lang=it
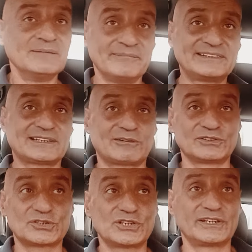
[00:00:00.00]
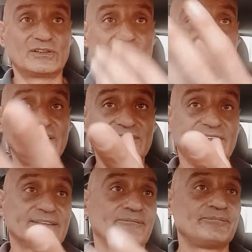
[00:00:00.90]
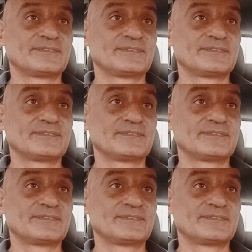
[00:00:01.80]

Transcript: mentre quando giochi con l'Inter